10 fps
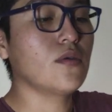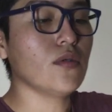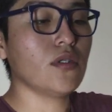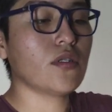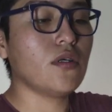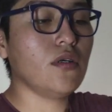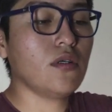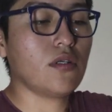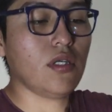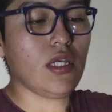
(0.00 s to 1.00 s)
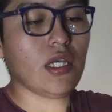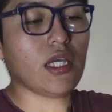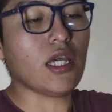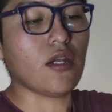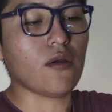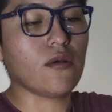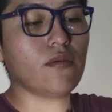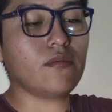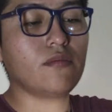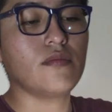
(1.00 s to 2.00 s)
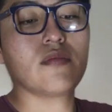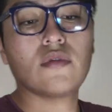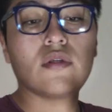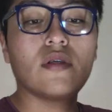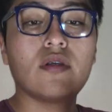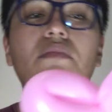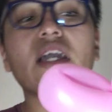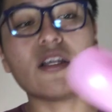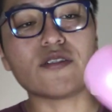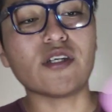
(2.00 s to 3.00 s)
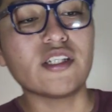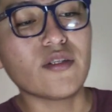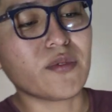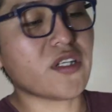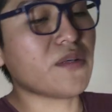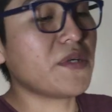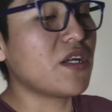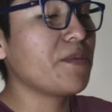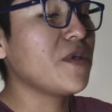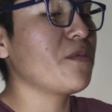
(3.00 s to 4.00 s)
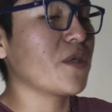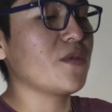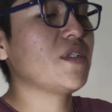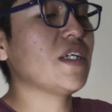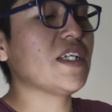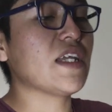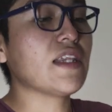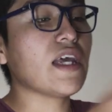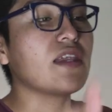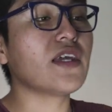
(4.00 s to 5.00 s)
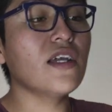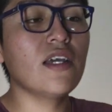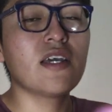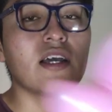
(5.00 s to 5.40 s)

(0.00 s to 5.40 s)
junto y giro. Ven que lo estoy haciendo un poquito más rápido porque ustedes ya entienden.